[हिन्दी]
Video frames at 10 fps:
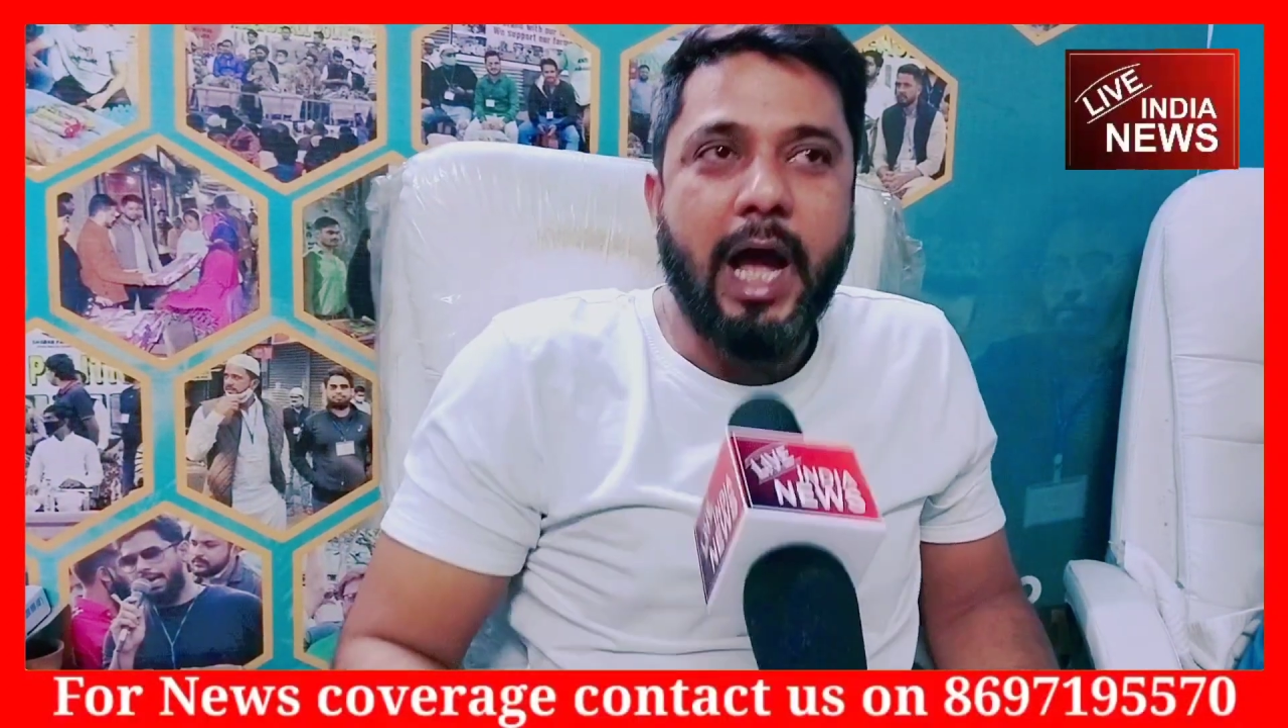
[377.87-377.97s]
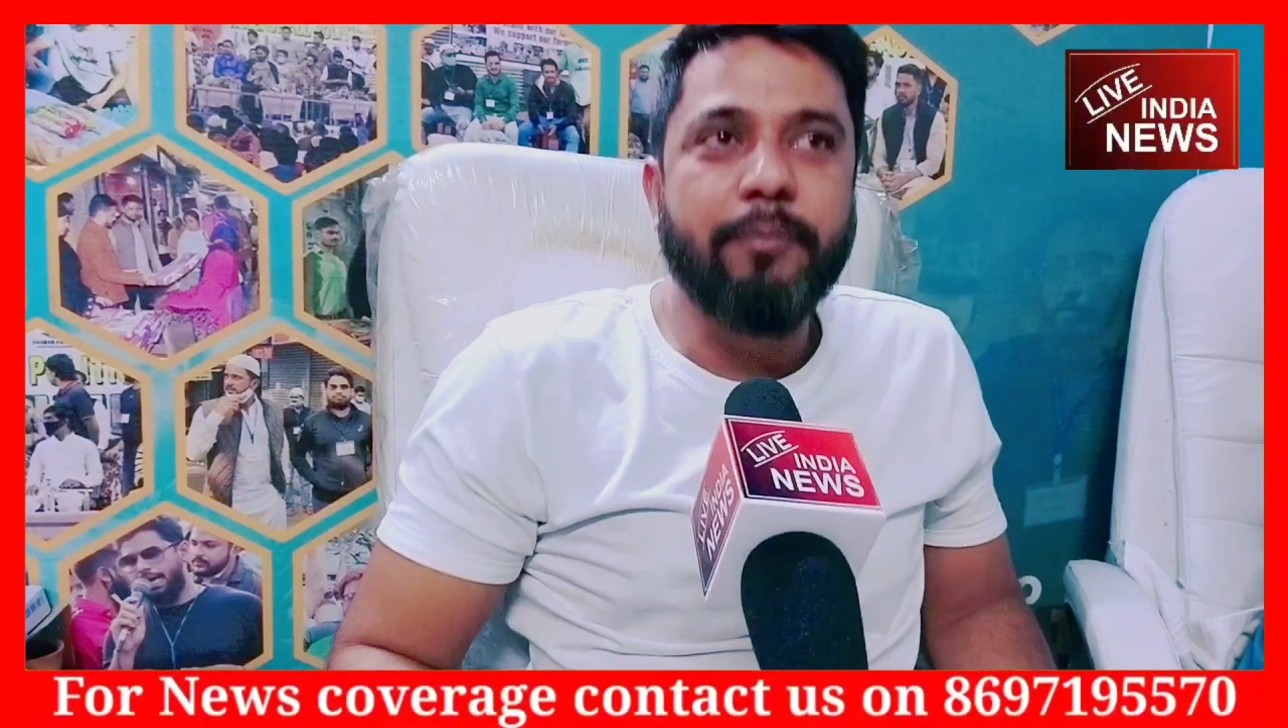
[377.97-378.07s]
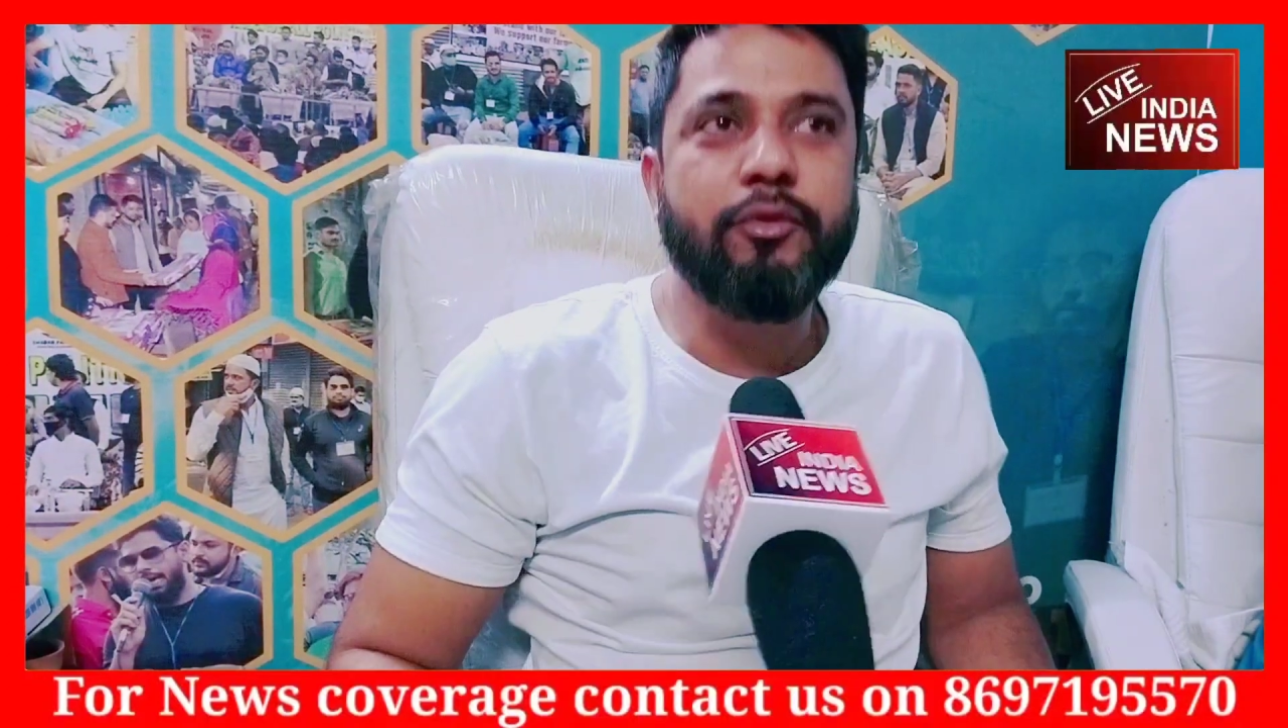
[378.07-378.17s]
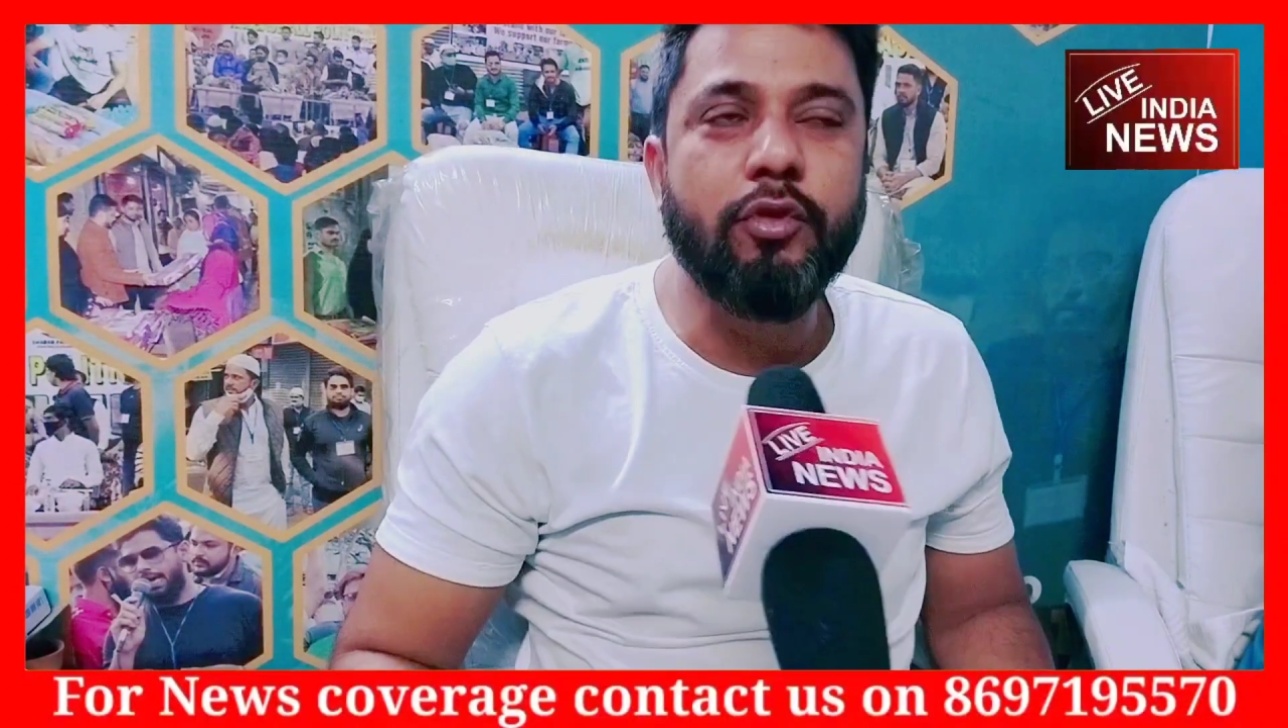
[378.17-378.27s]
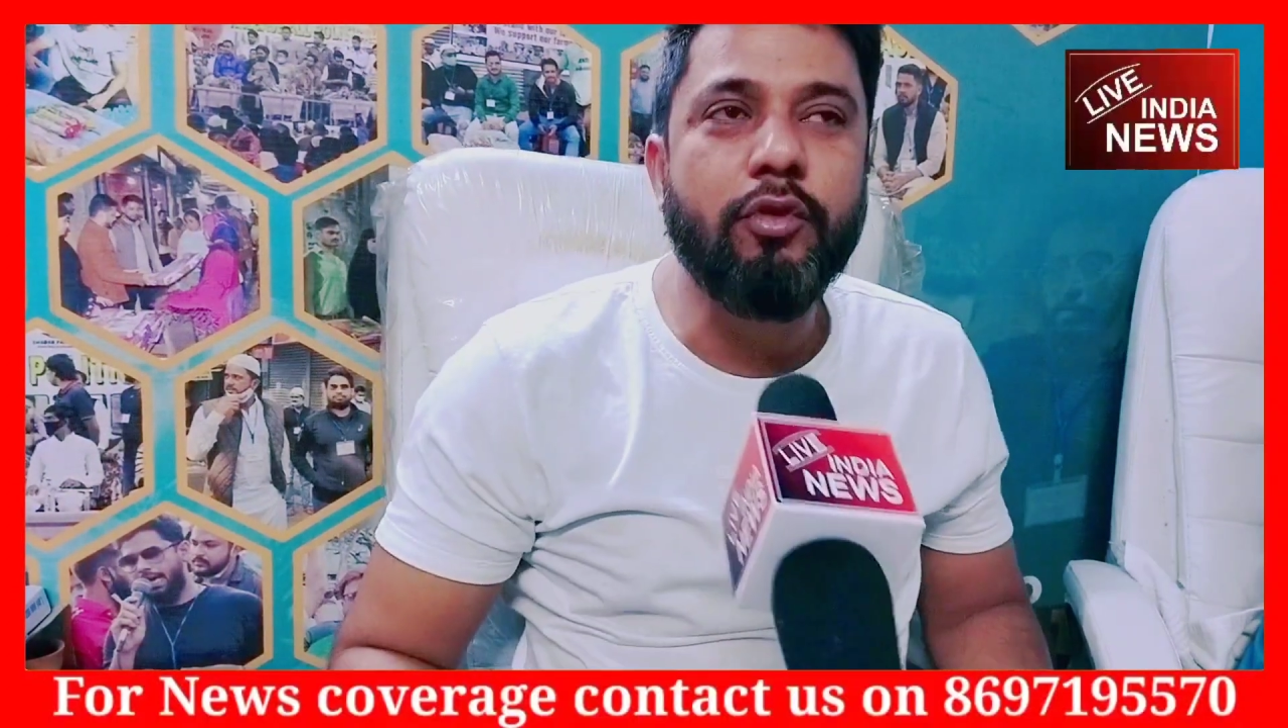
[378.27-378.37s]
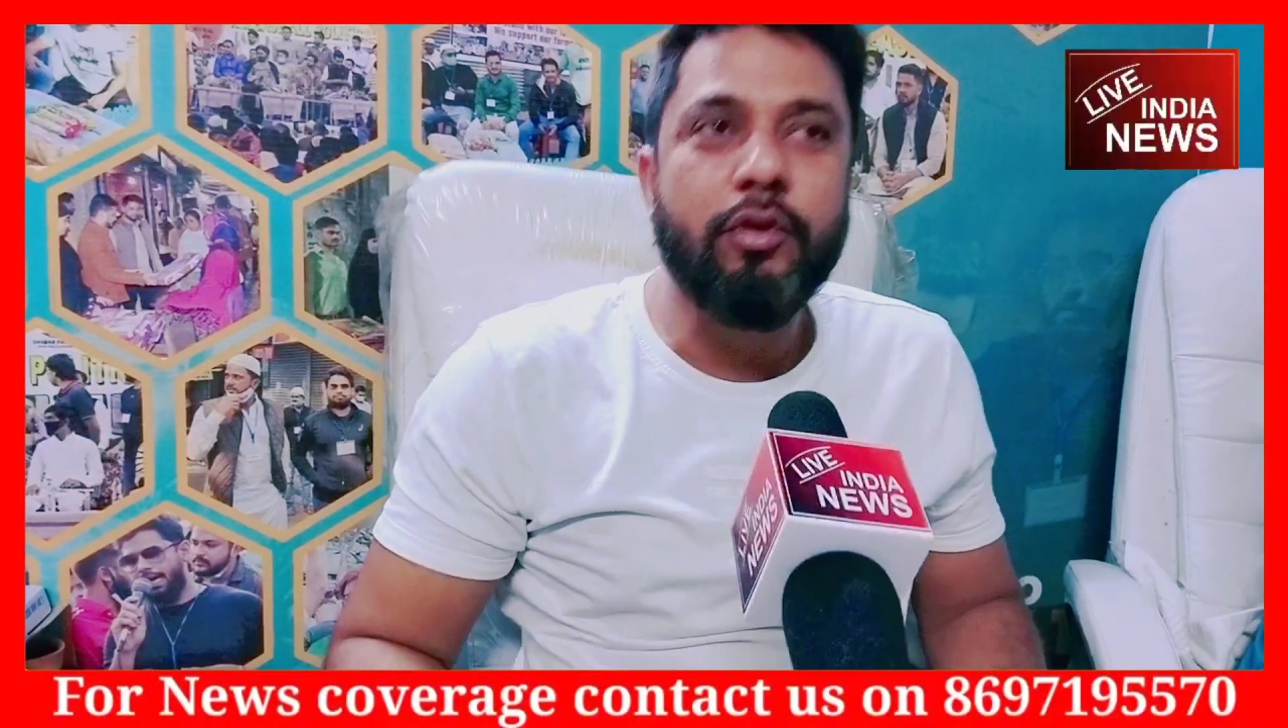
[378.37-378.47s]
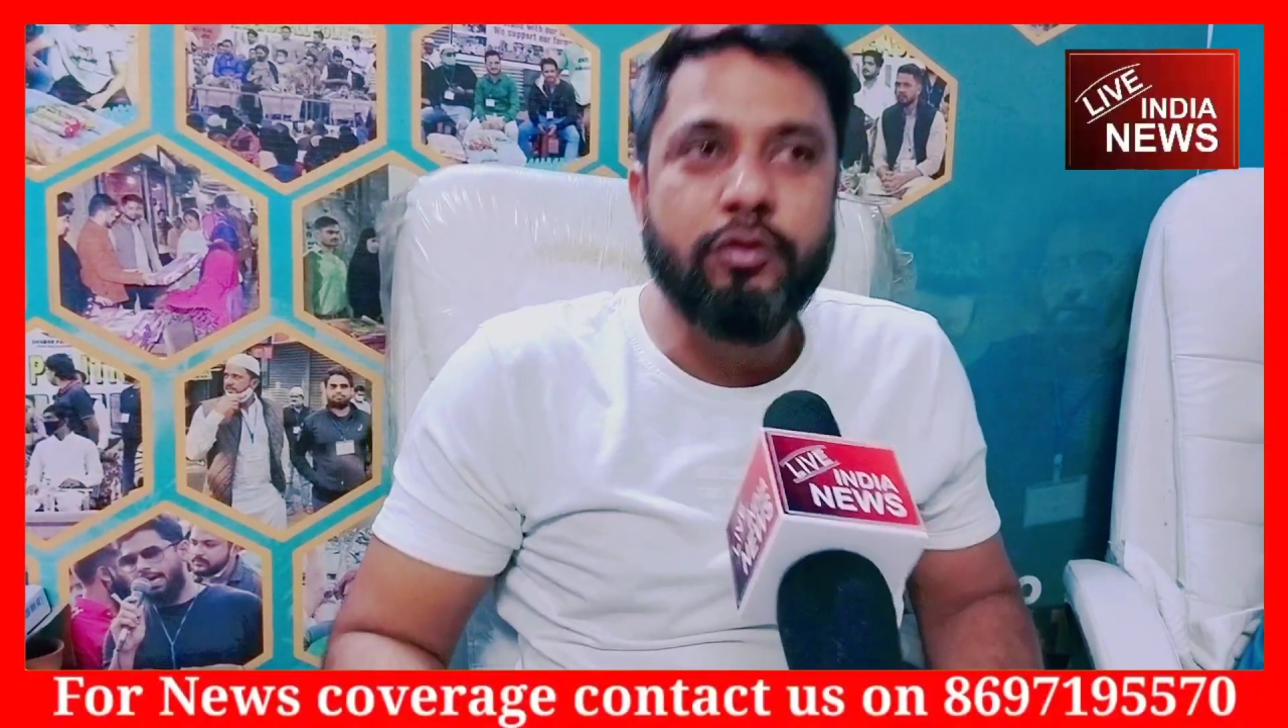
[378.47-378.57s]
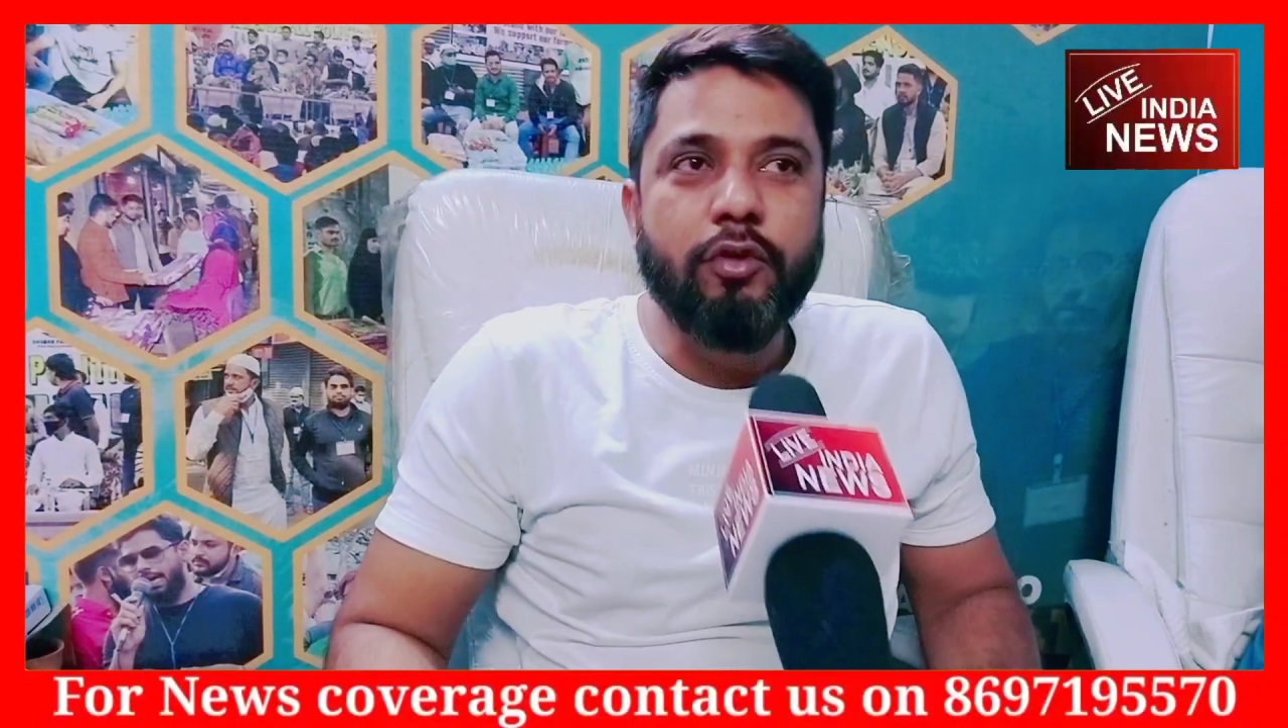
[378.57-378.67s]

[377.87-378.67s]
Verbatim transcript: आप जो